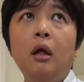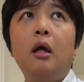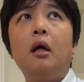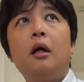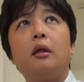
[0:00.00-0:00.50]

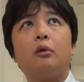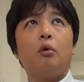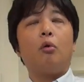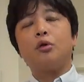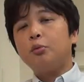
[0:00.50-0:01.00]
えー、っと、
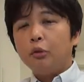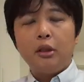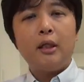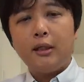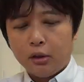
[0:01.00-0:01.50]
ご質問い
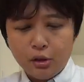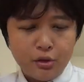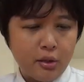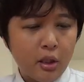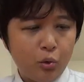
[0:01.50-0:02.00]
ただいたんで
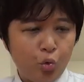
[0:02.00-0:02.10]
すけ